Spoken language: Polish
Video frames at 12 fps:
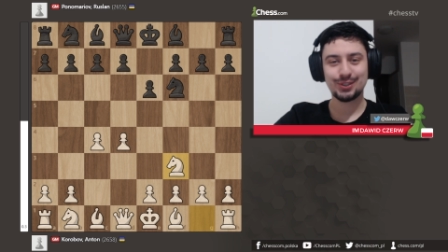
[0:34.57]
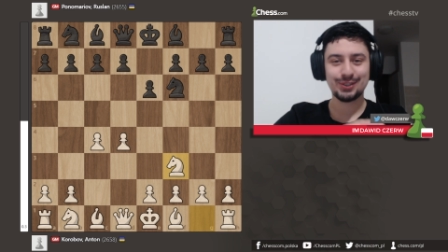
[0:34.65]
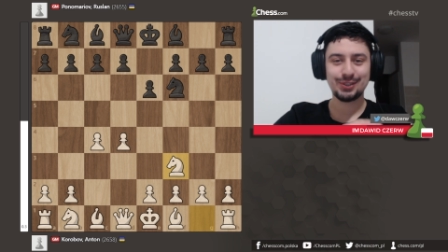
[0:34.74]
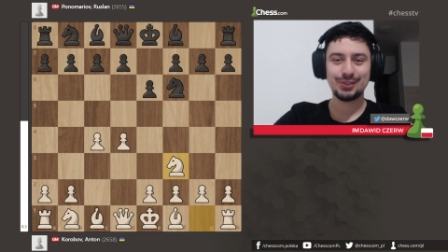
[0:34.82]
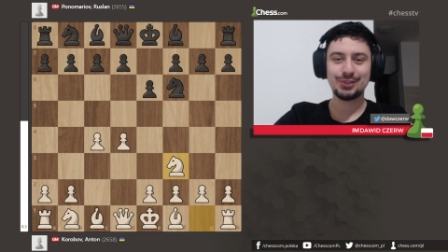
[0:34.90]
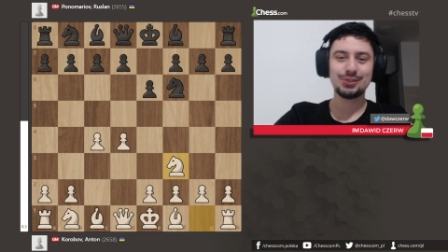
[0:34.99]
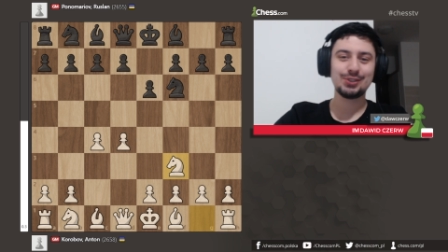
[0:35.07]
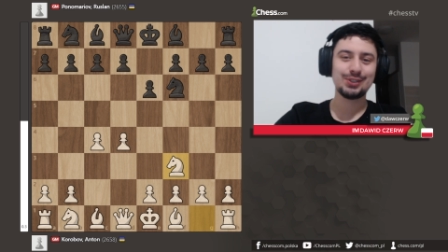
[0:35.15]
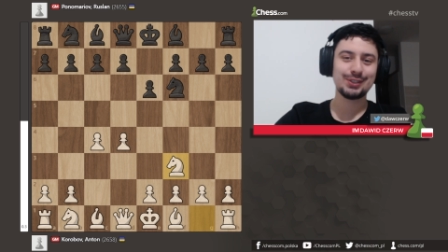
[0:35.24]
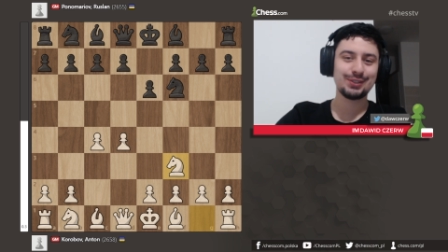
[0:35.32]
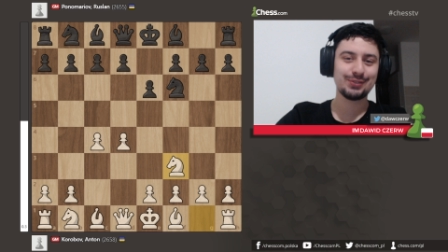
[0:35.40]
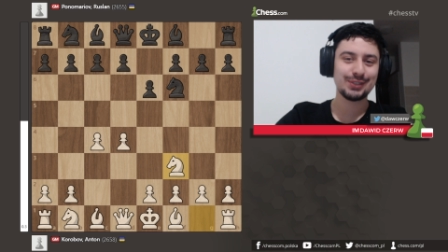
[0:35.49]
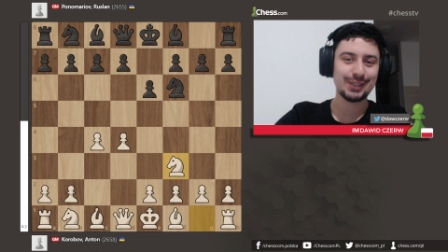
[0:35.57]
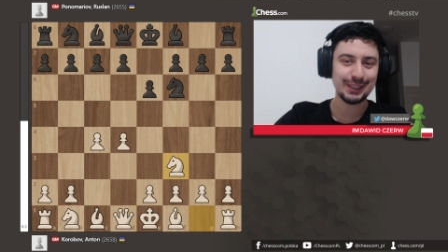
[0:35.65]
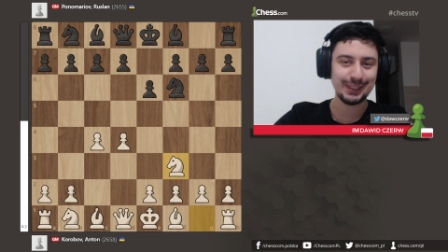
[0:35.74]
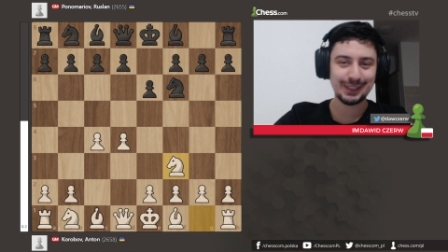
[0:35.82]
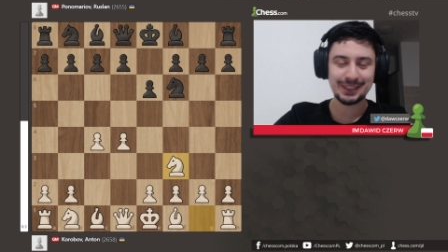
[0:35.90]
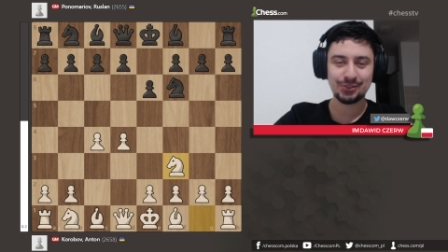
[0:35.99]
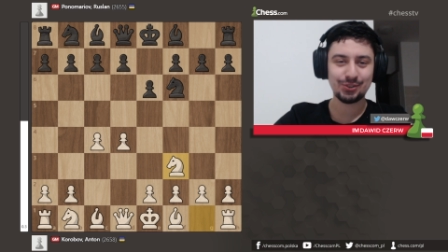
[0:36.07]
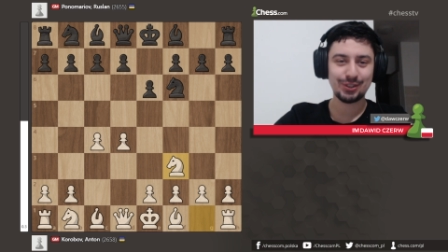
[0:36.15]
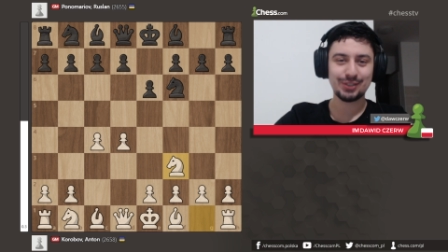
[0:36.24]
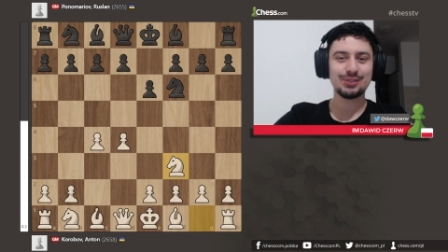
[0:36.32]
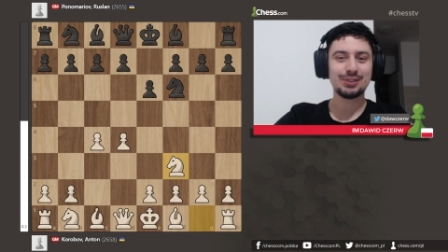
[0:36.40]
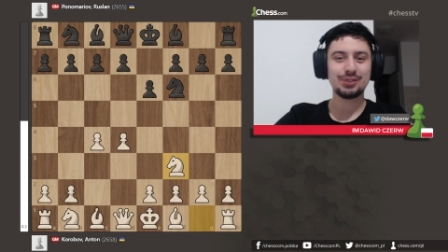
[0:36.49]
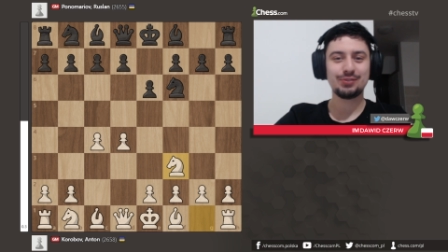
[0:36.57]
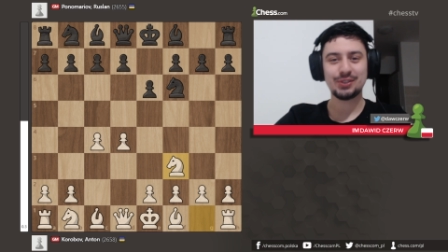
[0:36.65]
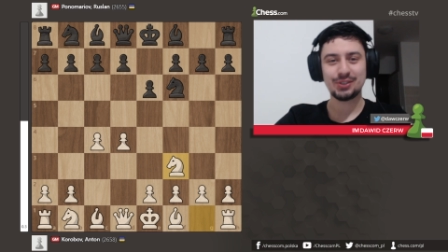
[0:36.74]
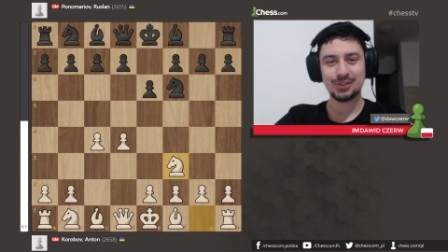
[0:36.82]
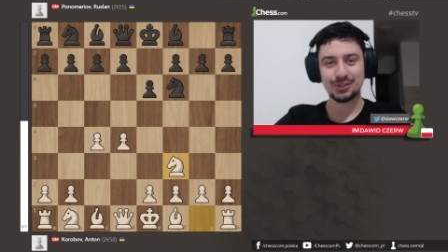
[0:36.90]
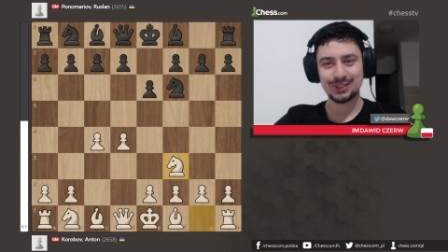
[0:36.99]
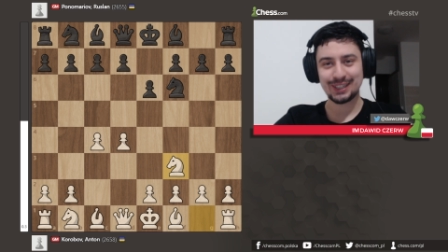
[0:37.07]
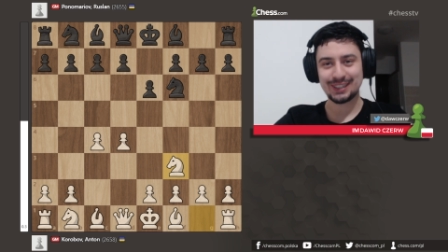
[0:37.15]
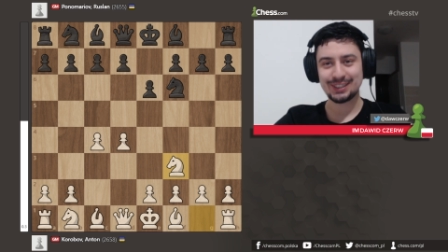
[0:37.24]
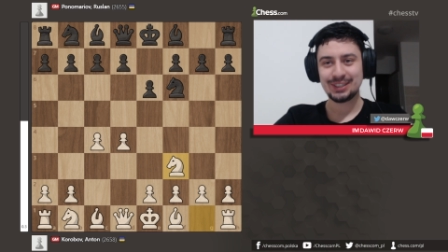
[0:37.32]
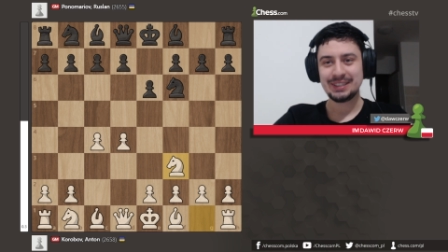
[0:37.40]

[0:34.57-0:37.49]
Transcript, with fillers: No i gość jest w stanie każdego do świecie ograć.